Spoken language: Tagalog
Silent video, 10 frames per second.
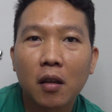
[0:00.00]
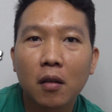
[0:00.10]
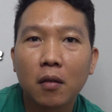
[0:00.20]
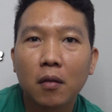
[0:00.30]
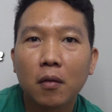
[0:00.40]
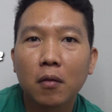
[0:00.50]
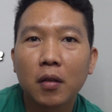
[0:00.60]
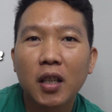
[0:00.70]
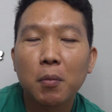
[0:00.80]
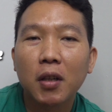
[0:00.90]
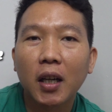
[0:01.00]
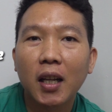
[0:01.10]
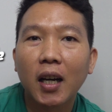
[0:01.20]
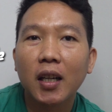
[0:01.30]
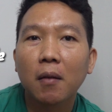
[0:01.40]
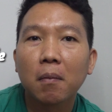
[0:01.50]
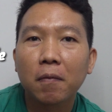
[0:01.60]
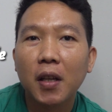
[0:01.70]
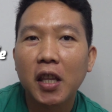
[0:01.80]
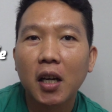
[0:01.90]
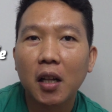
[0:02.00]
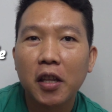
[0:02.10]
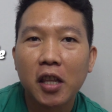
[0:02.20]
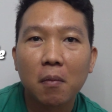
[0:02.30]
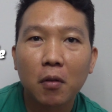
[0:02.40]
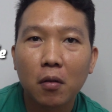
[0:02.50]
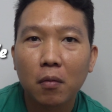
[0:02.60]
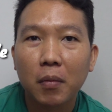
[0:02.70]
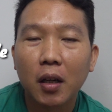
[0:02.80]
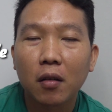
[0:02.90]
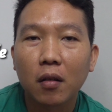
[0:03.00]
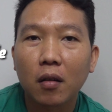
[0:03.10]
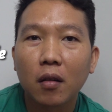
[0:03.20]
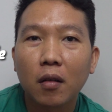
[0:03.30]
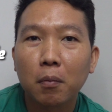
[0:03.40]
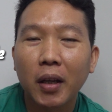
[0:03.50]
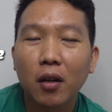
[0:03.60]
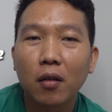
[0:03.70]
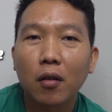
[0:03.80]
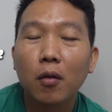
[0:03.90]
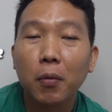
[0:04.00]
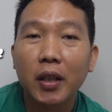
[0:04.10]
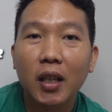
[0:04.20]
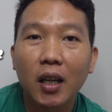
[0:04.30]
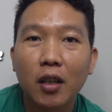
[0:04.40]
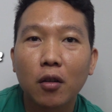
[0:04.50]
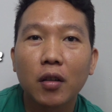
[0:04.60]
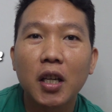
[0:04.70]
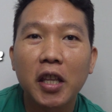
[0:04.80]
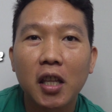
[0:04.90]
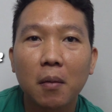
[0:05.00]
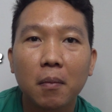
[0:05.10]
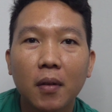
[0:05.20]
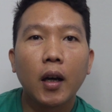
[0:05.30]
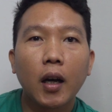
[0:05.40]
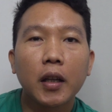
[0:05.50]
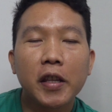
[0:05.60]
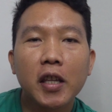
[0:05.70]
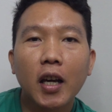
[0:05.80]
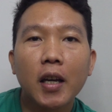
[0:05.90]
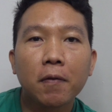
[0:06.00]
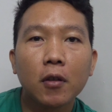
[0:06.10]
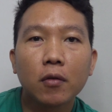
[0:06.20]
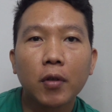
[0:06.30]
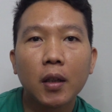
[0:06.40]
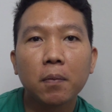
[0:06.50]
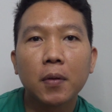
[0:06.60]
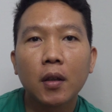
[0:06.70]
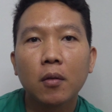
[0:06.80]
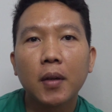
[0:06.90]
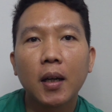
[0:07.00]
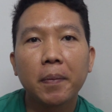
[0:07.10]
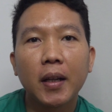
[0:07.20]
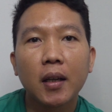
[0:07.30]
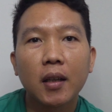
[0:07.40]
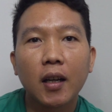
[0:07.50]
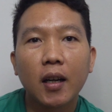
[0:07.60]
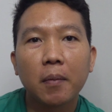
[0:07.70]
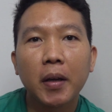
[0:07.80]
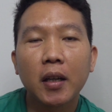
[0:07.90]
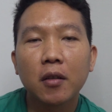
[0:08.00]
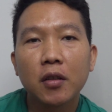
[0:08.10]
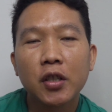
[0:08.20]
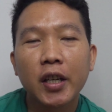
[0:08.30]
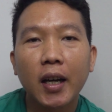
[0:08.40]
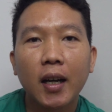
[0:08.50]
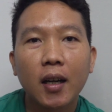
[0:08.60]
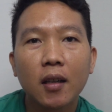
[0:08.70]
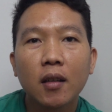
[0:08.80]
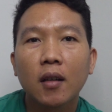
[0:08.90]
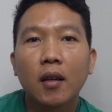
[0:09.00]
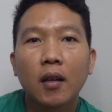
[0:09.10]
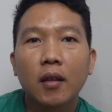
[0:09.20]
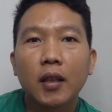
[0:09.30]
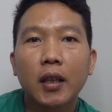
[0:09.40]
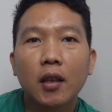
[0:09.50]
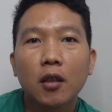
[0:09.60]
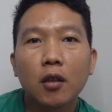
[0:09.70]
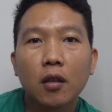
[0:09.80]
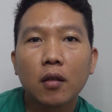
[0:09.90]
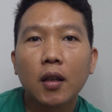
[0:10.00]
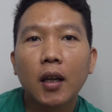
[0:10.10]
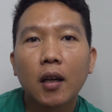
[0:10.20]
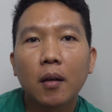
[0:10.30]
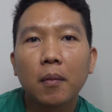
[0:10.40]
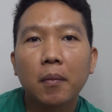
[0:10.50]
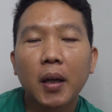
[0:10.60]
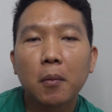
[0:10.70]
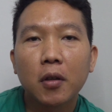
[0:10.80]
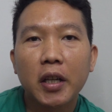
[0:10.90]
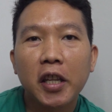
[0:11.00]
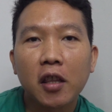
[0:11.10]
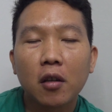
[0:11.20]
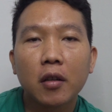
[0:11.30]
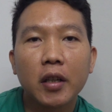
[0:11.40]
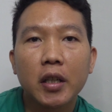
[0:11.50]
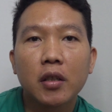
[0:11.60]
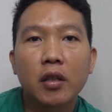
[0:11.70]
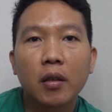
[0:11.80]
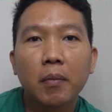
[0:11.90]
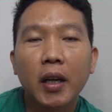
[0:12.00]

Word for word: So, hindi mo na kailangan ng physical SIM kung meron meron kung pwede na yung eSIM. At si iPhone 12 Pro mga palangga, meron siyang tatlong uh, memory storage.